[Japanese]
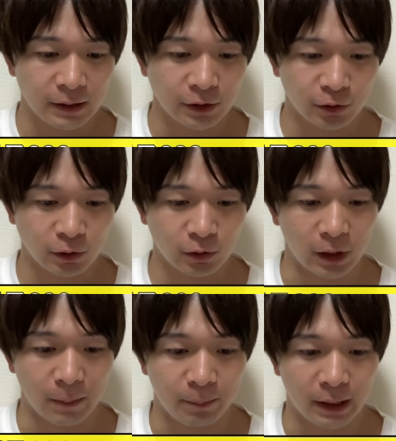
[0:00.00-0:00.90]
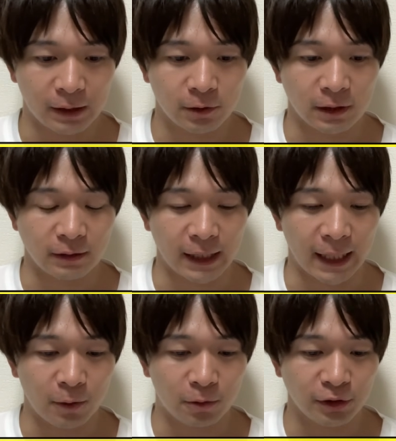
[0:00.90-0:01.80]
ちょっとやっぱりそうです
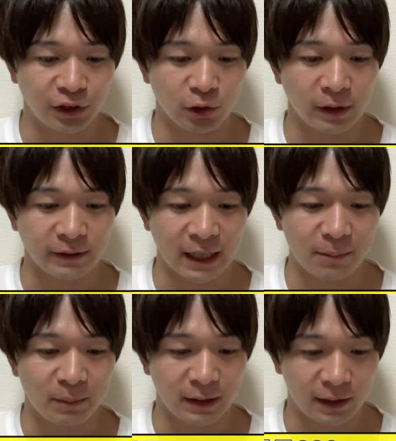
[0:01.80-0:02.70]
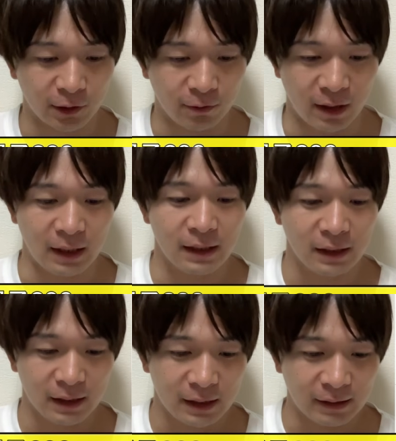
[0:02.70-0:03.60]
ね、この上位3名っていうのは、
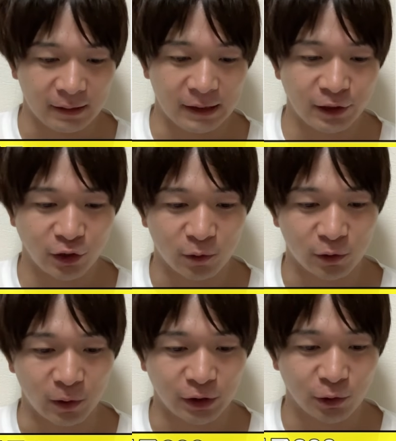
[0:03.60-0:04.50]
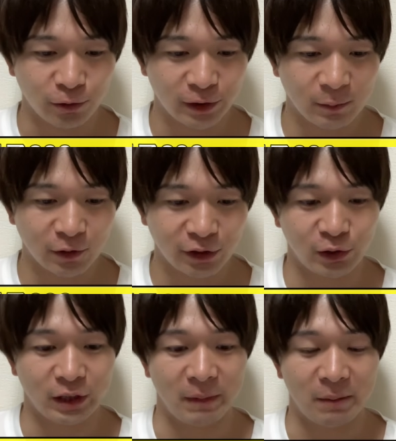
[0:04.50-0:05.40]
いつもの、調水も
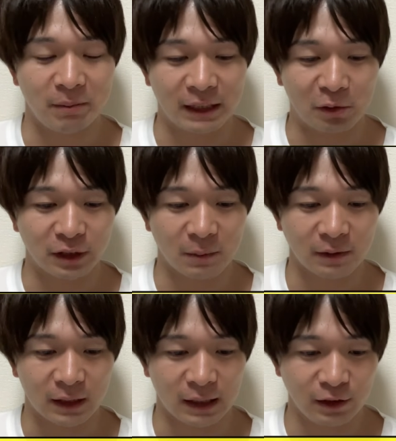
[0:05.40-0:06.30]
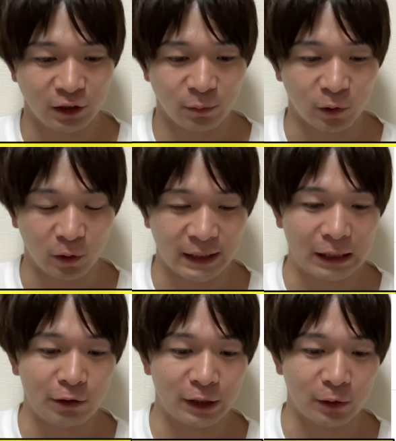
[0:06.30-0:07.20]
強いメンバーでございますから、いつもの
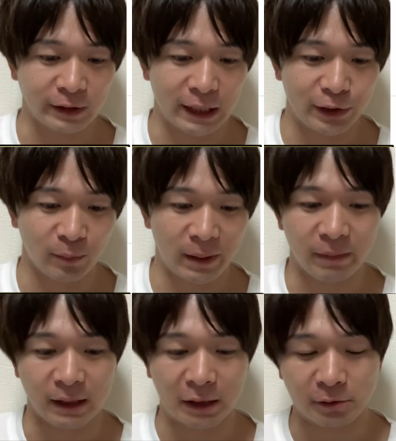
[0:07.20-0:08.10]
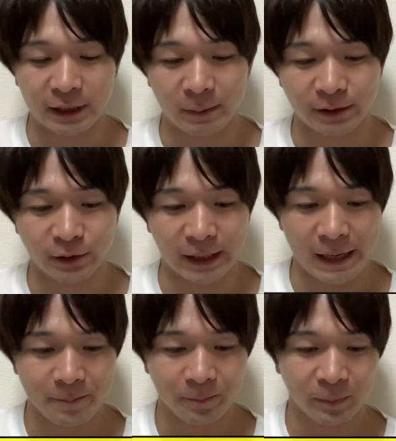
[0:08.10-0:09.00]
平泳ぎの最強メンバーでございますよ
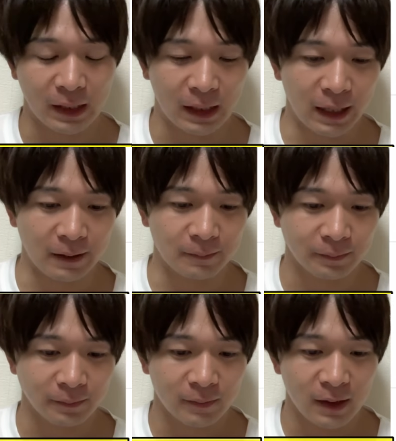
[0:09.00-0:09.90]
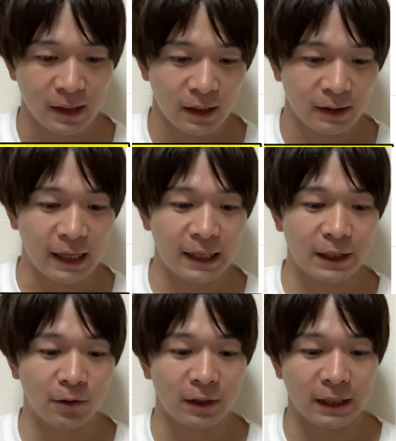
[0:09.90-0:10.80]
ね。はい。第
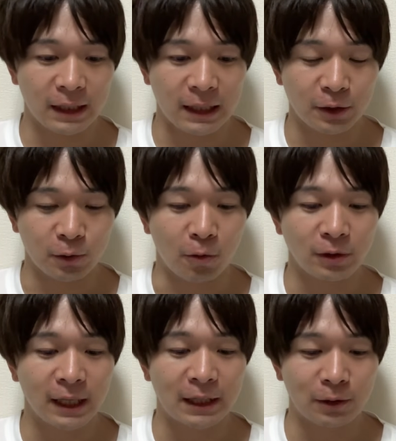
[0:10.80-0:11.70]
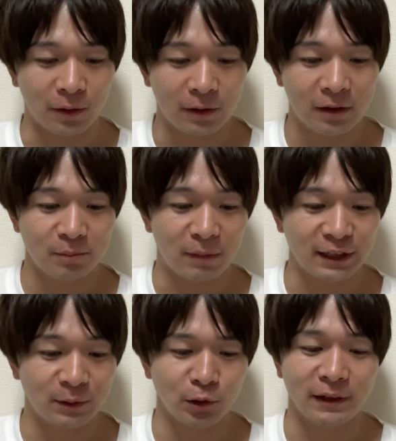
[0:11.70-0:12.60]
4位に東大の
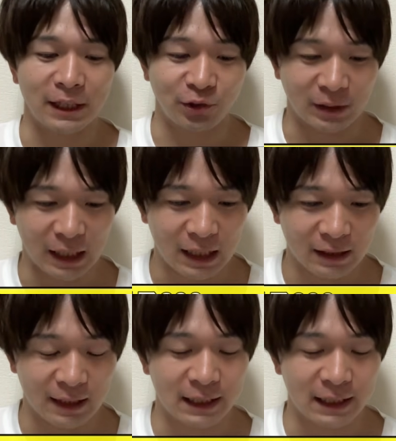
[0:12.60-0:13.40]
松本選手が入ってき